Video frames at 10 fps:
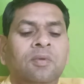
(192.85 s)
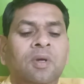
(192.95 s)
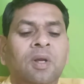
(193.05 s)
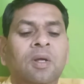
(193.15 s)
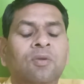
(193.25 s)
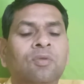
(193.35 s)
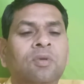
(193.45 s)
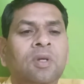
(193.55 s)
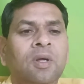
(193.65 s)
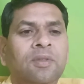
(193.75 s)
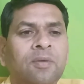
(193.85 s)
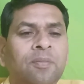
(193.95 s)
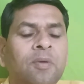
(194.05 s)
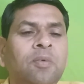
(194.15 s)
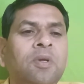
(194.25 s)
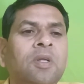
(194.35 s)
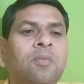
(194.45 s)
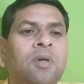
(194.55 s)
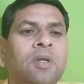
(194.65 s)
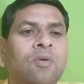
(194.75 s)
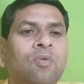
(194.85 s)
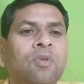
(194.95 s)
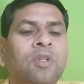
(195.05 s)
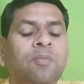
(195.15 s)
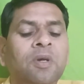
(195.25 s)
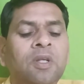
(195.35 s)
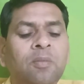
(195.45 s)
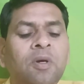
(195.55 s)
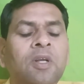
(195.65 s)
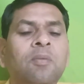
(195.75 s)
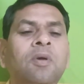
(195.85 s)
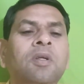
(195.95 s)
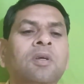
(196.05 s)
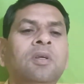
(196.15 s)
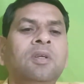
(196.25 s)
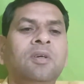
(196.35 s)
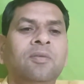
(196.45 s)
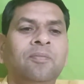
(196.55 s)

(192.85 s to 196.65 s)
हालांकि उसने आसन पर भी नहीं बैठा कुर्सी पर ही बैठे बैठे किया